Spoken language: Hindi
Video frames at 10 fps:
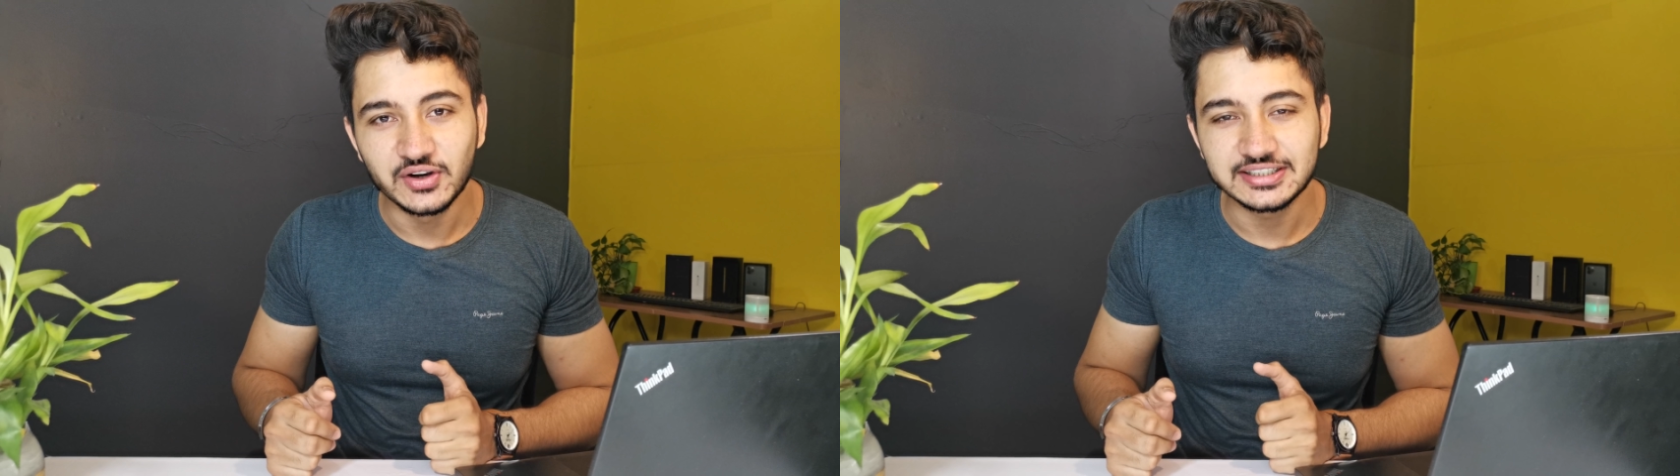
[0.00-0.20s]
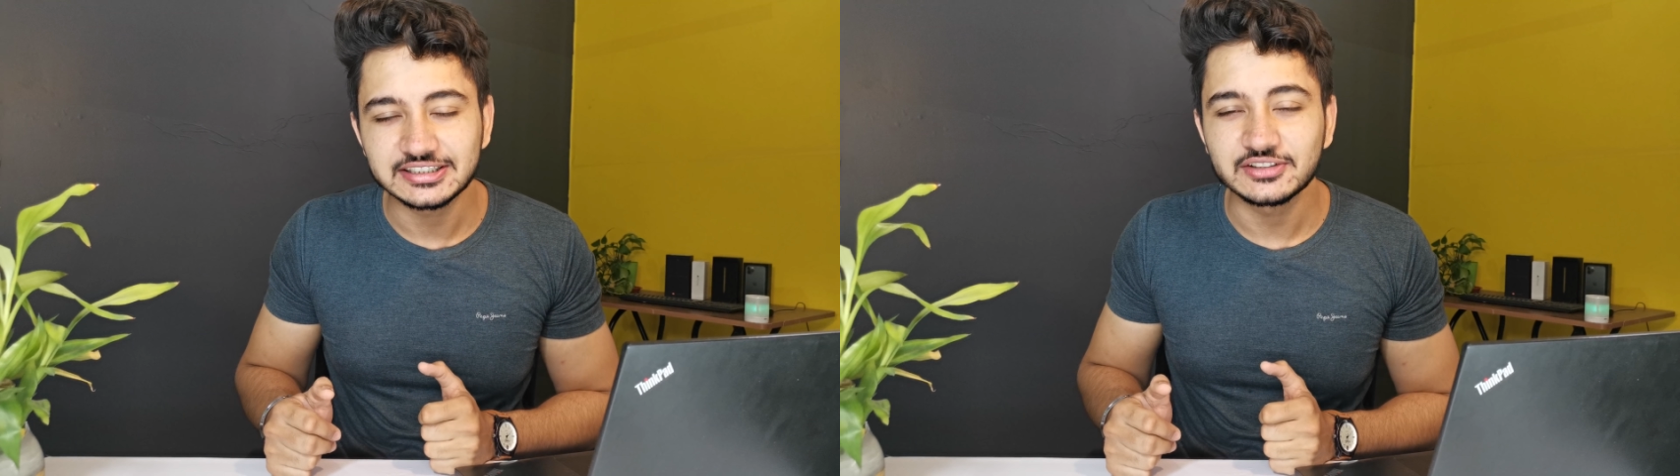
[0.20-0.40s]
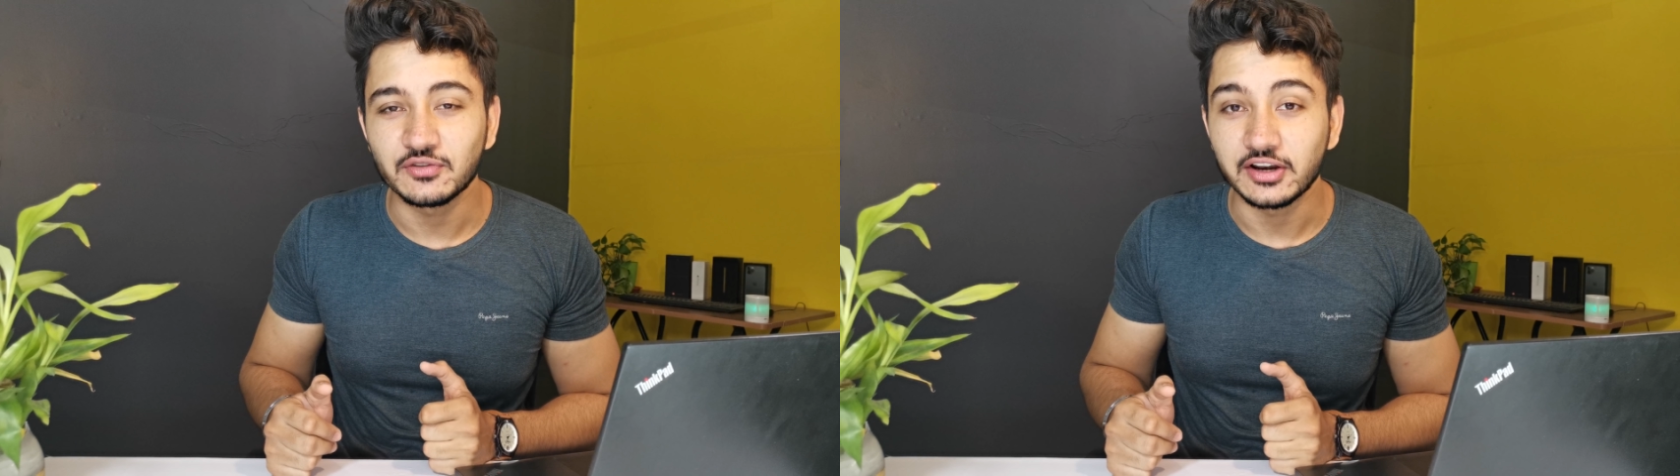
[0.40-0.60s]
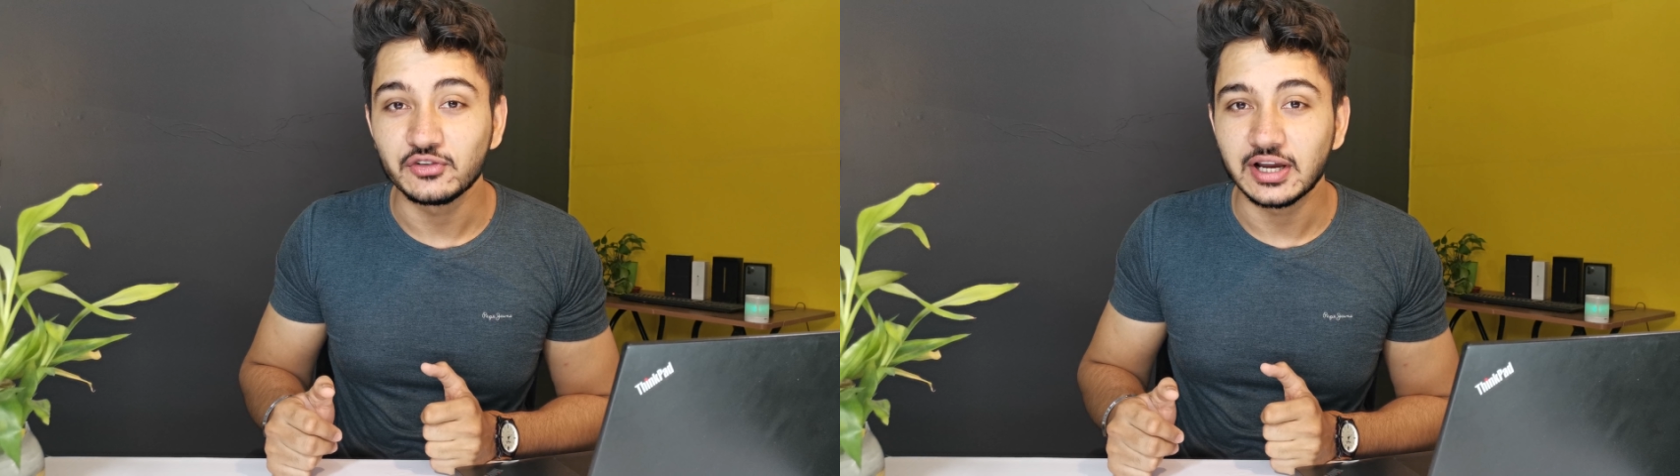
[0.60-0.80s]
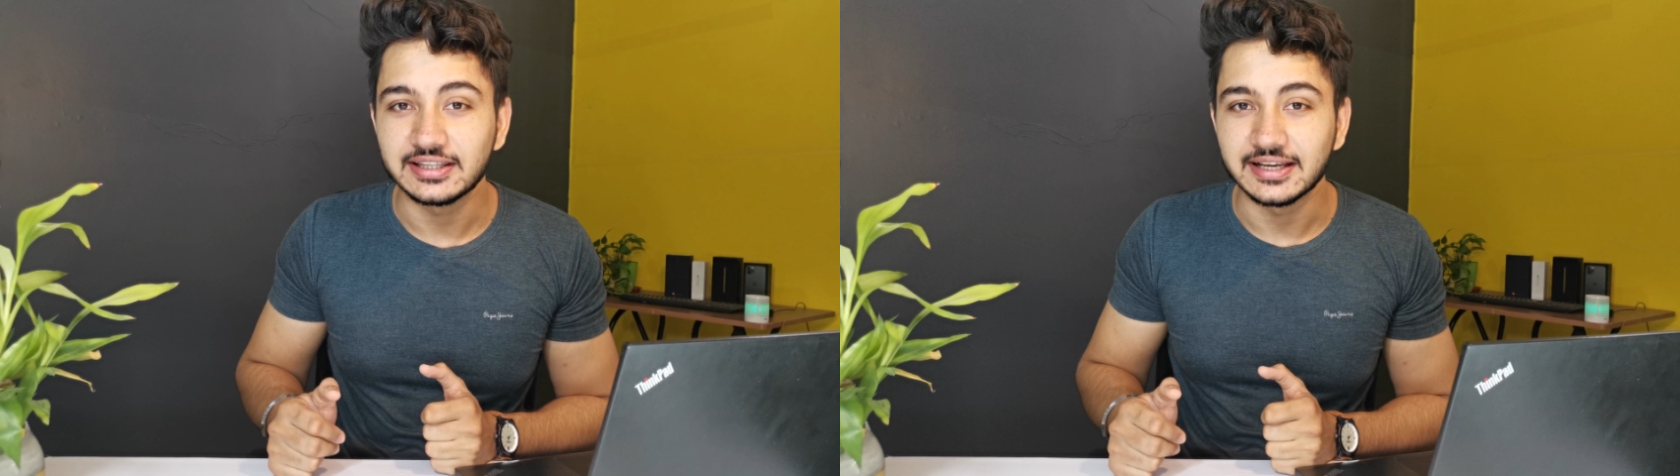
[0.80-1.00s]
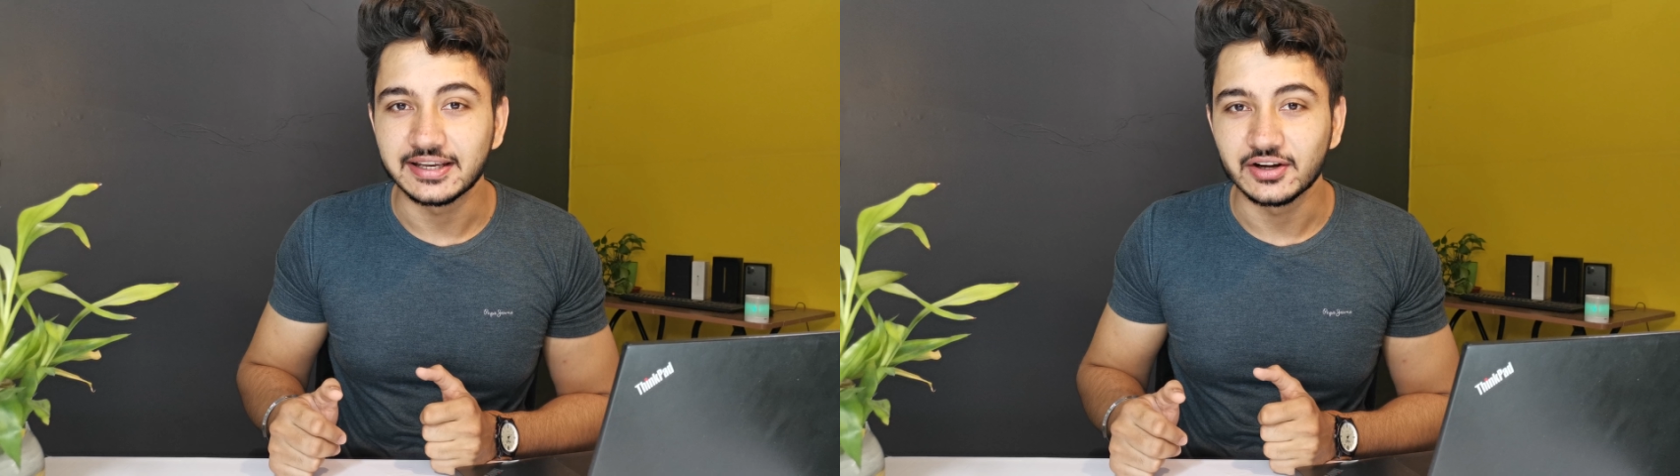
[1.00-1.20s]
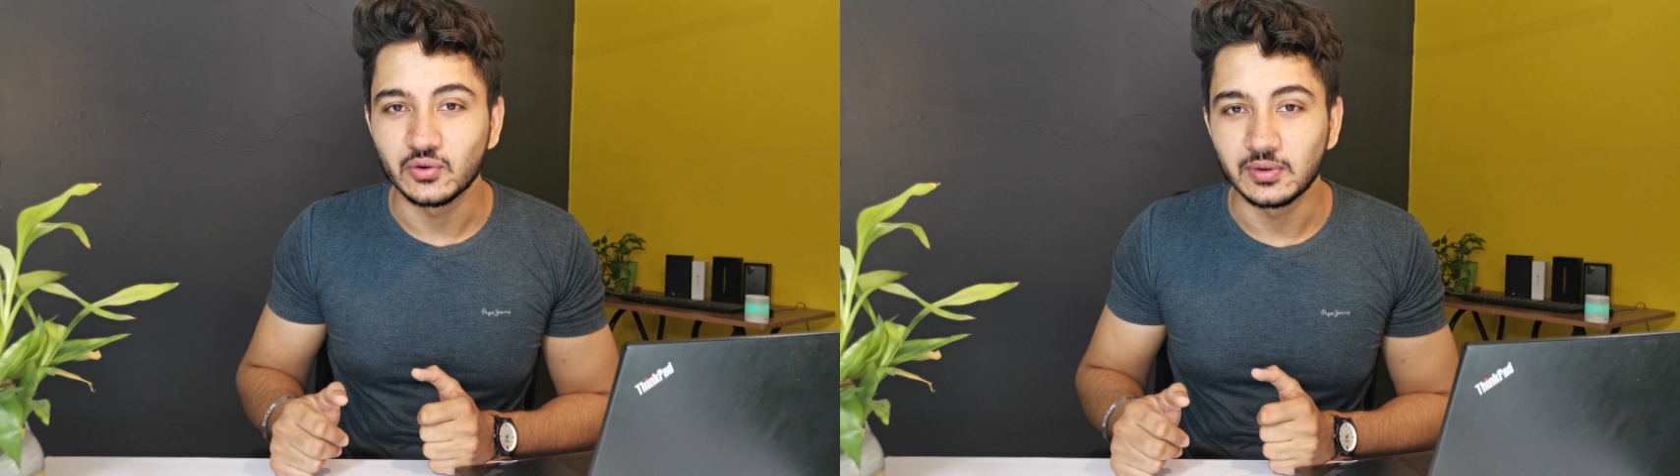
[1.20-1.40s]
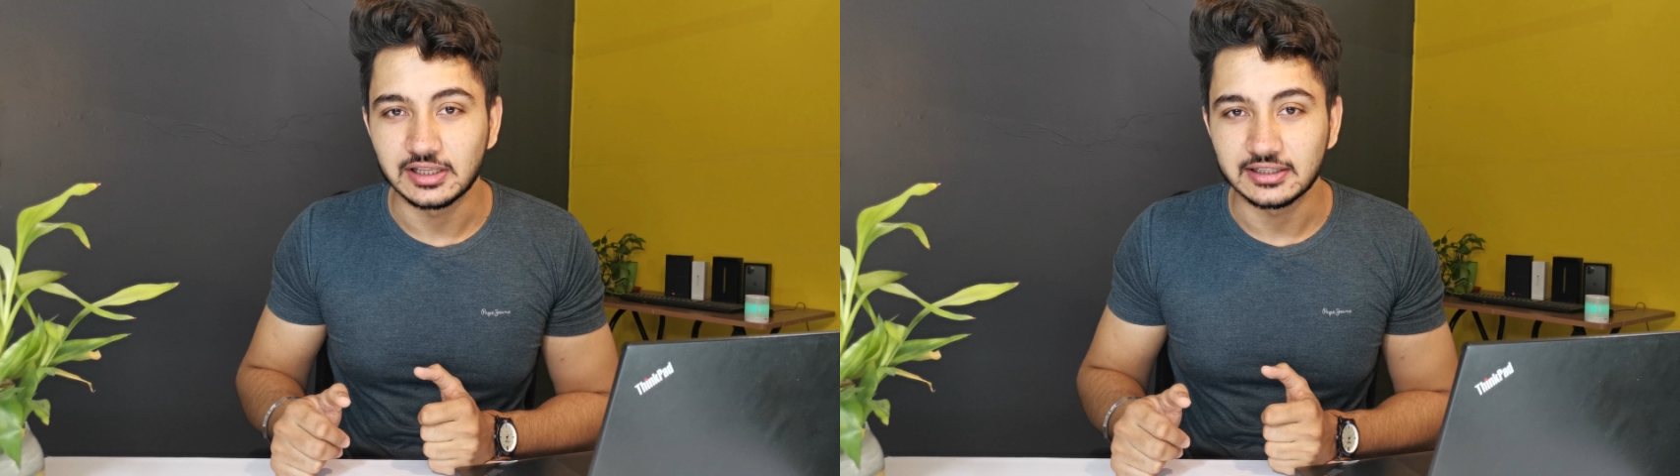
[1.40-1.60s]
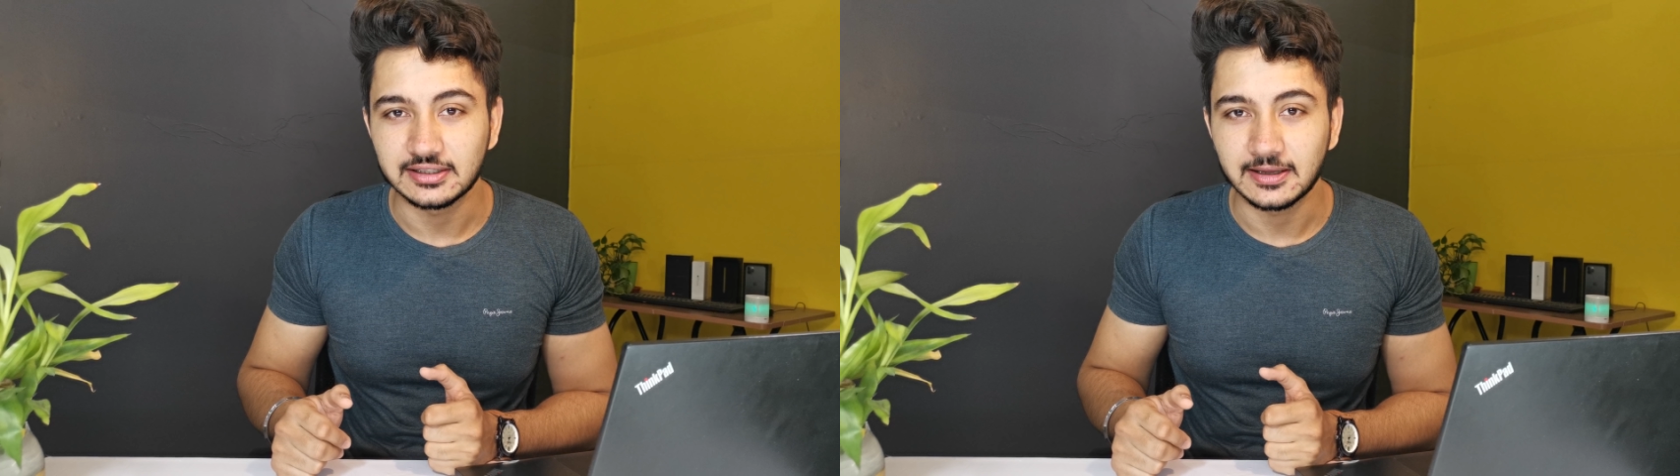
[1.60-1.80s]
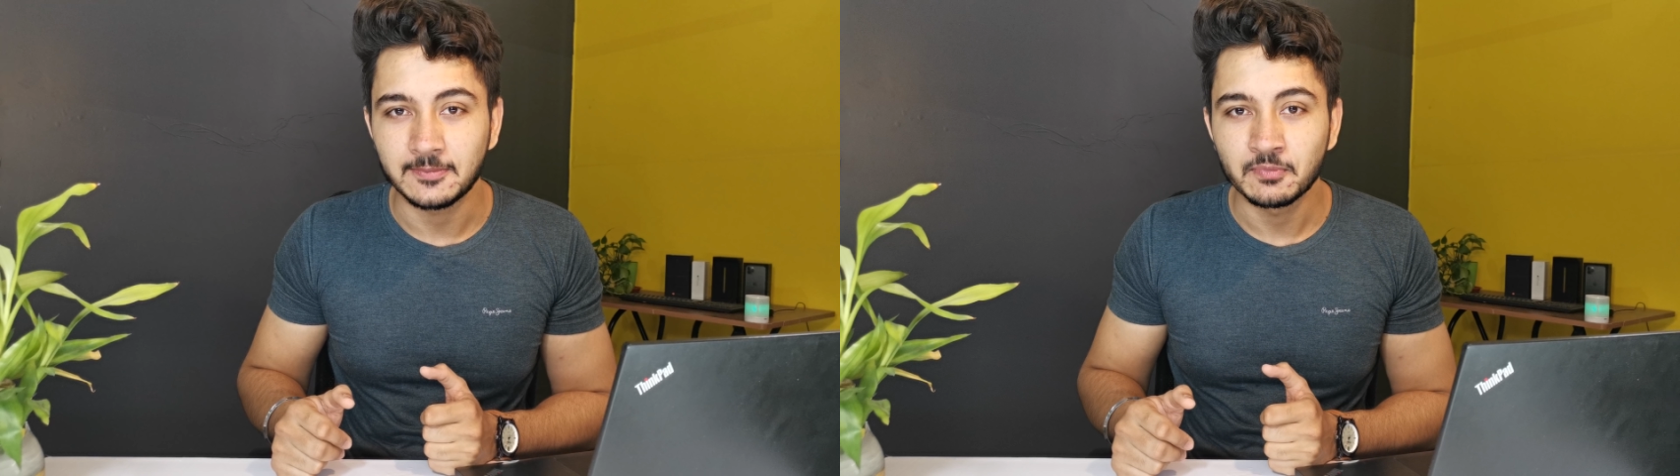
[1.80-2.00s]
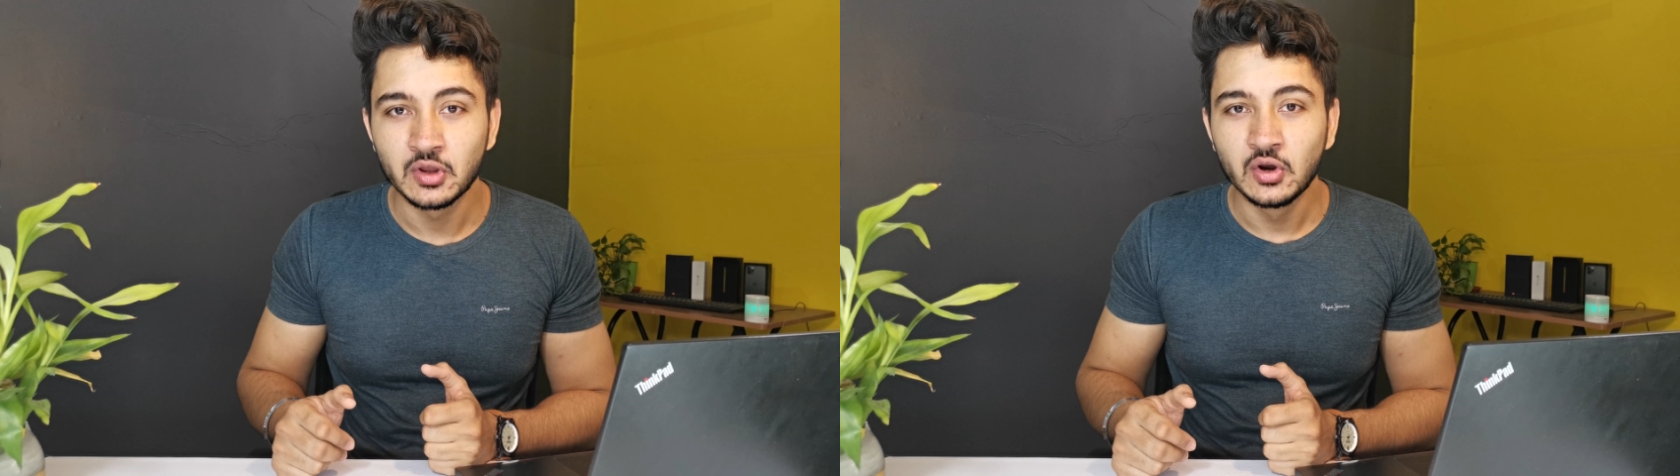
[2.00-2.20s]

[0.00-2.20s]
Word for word: और इसी के साथ वन यू देखने को मिल जाता है